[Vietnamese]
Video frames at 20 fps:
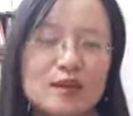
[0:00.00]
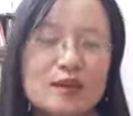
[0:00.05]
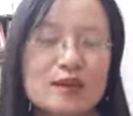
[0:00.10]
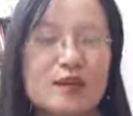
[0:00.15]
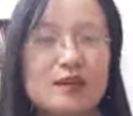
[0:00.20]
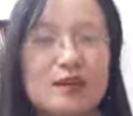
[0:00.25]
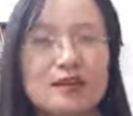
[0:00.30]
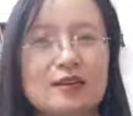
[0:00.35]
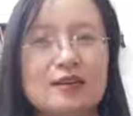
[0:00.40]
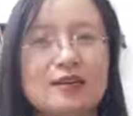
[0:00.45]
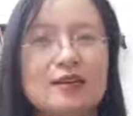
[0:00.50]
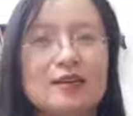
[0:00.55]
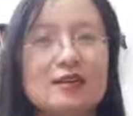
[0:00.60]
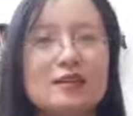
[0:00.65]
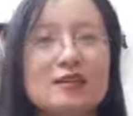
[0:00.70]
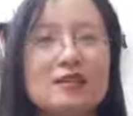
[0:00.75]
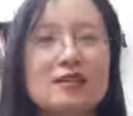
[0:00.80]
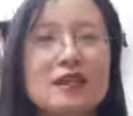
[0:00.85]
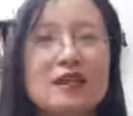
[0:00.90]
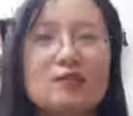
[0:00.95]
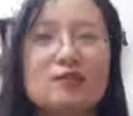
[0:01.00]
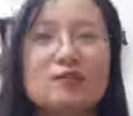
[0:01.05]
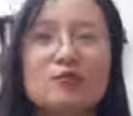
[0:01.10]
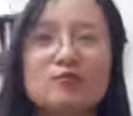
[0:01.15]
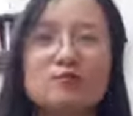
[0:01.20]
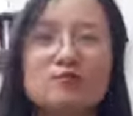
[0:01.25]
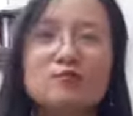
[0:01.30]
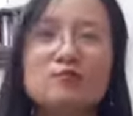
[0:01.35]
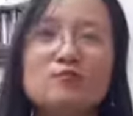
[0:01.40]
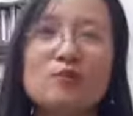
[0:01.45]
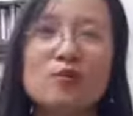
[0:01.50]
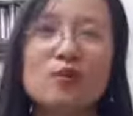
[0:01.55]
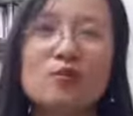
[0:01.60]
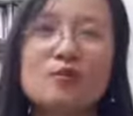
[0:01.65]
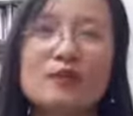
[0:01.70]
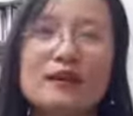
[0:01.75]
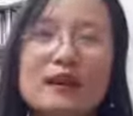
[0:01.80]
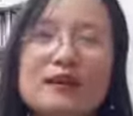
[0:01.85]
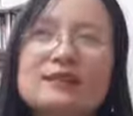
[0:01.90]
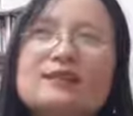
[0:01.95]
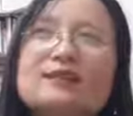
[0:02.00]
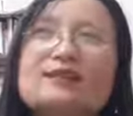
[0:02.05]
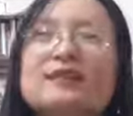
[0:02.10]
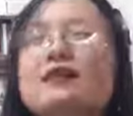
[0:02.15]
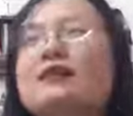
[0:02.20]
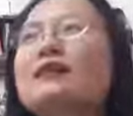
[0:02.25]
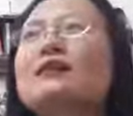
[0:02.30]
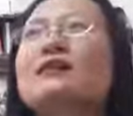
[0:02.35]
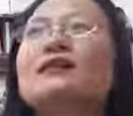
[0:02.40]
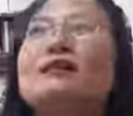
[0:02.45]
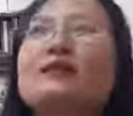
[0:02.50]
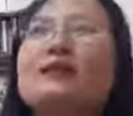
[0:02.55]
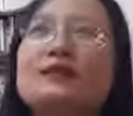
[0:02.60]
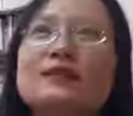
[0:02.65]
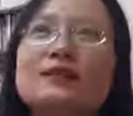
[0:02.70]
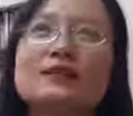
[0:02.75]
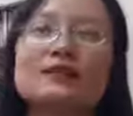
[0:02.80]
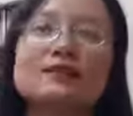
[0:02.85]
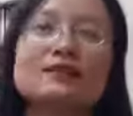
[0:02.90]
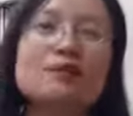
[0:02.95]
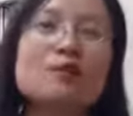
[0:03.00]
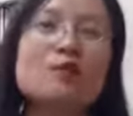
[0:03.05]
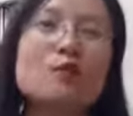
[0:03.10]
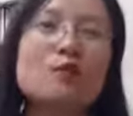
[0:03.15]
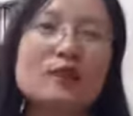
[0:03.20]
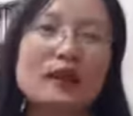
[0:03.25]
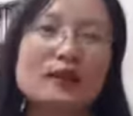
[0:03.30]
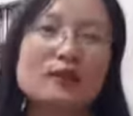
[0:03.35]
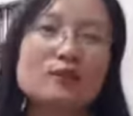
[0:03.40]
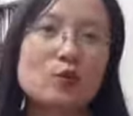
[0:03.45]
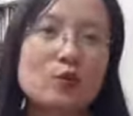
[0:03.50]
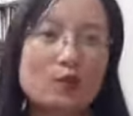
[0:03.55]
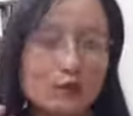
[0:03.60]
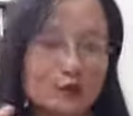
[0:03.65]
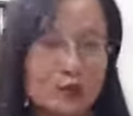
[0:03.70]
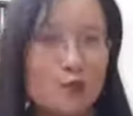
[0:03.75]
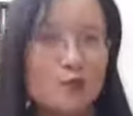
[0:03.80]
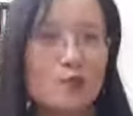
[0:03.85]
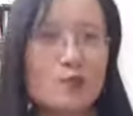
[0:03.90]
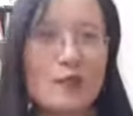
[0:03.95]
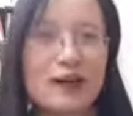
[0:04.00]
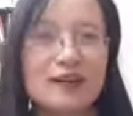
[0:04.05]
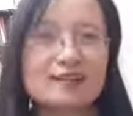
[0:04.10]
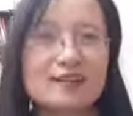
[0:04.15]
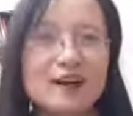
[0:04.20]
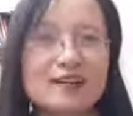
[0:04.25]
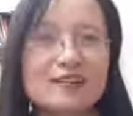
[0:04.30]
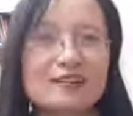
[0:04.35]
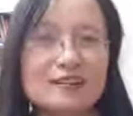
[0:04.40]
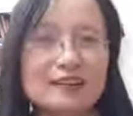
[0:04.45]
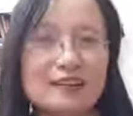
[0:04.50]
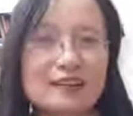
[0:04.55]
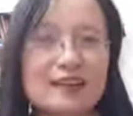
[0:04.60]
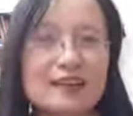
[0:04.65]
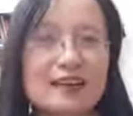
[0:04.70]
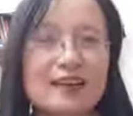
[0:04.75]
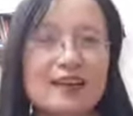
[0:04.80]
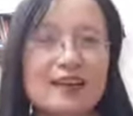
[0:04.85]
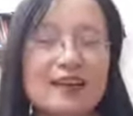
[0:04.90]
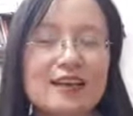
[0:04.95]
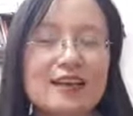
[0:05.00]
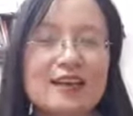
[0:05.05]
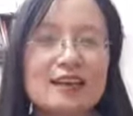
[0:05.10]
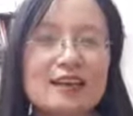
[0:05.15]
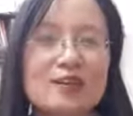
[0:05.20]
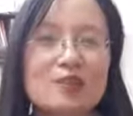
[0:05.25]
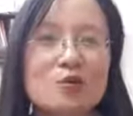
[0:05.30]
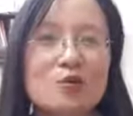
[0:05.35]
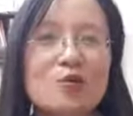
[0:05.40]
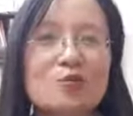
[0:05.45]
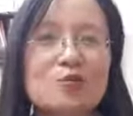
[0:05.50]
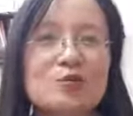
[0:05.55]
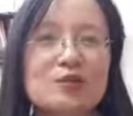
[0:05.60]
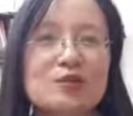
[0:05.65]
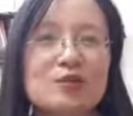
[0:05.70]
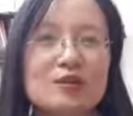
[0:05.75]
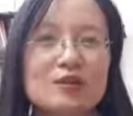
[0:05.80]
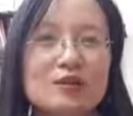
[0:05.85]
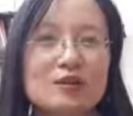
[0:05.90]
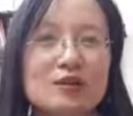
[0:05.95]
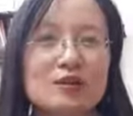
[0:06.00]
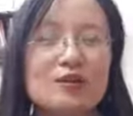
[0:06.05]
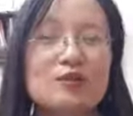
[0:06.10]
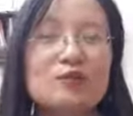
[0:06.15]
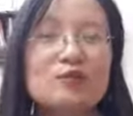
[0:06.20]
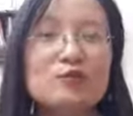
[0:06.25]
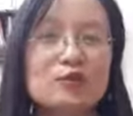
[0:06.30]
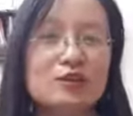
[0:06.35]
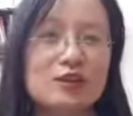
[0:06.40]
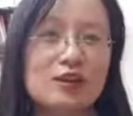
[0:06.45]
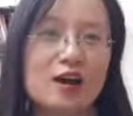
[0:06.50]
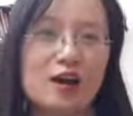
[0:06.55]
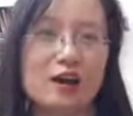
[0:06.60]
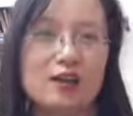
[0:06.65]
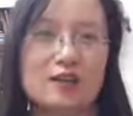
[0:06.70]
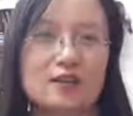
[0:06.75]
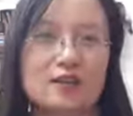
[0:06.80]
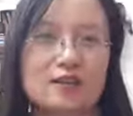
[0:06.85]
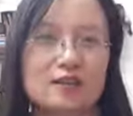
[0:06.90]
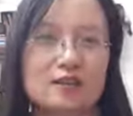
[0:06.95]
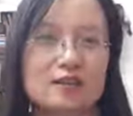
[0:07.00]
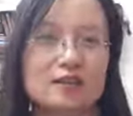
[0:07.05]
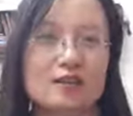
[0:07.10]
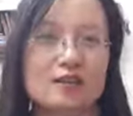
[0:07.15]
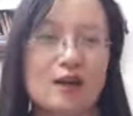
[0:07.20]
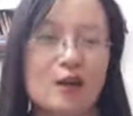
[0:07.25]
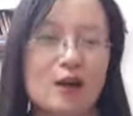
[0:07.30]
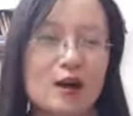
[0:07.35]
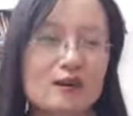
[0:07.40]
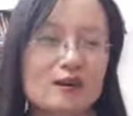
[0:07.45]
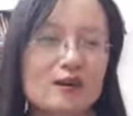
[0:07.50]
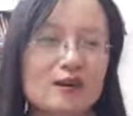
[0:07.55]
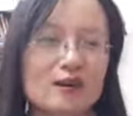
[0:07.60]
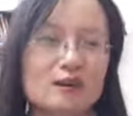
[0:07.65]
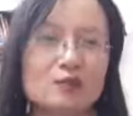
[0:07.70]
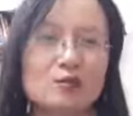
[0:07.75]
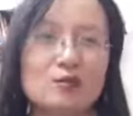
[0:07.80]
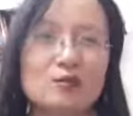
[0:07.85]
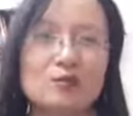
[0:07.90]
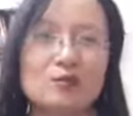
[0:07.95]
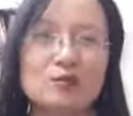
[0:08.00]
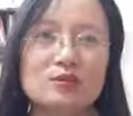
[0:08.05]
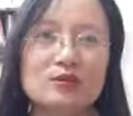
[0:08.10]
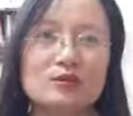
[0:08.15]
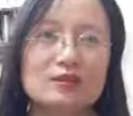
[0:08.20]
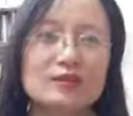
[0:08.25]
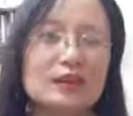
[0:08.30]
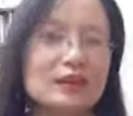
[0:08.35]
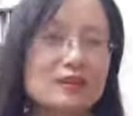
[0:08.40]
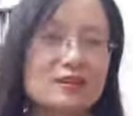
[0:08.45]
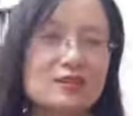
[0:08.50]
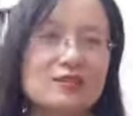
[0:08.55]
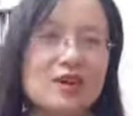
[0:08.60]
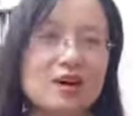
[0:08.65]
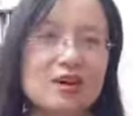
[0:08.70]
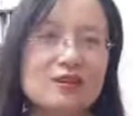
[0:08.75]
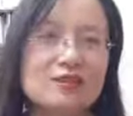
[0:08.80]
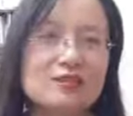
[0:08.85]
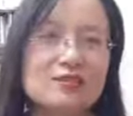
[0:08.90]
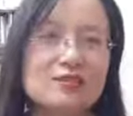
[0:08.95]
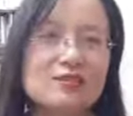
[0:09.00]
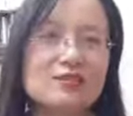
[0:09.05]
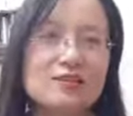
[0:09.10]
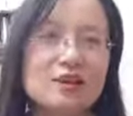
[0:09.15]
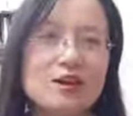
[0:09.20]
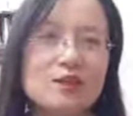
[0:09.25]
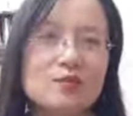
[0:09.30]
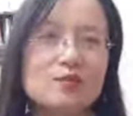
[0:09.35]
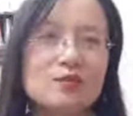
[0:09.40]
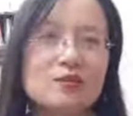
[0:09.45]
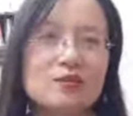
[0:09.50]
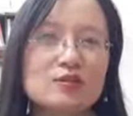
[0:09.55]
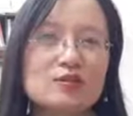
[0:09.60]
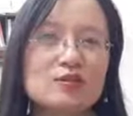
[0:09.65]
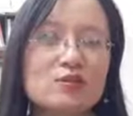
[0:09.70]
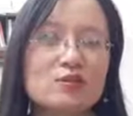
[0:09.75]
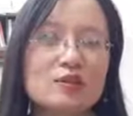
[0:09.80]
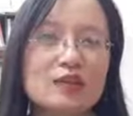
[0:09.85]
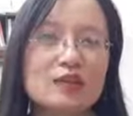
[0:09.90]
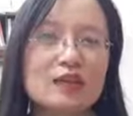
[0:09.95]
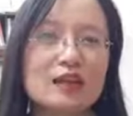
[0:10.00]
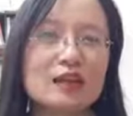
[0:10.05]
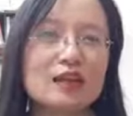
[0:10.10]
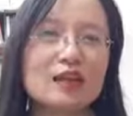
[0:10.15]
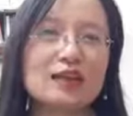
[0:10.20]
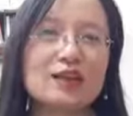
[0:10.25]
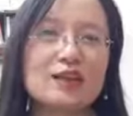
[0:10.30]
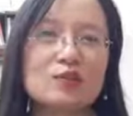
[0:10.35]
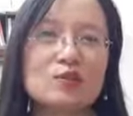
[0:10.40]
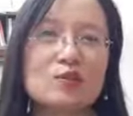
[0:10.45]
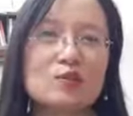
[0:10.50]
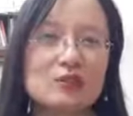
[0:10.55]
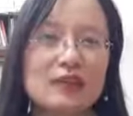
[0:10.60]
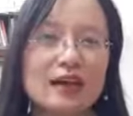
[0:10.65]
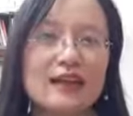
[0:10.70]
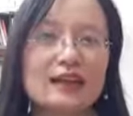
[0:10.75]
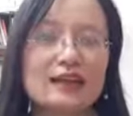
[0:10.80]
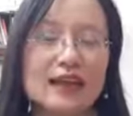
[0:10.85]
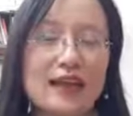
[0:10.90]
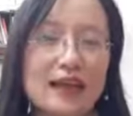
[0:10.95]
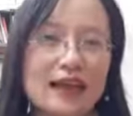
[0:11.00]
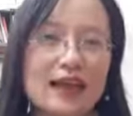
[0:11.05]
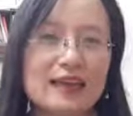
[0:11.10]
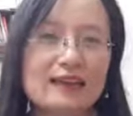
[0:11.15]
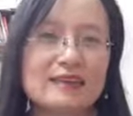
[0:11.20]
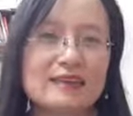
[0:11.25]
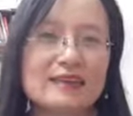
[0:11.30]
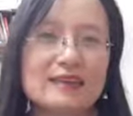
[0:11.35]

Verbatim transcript: à, người ta cũng cố gắng à, cố gắng thuyết phục bản thân rằng là tôi yêu người đó hoặc là tôi ghét người đó chứ nó không có cái chuyện là tồn tại cả hai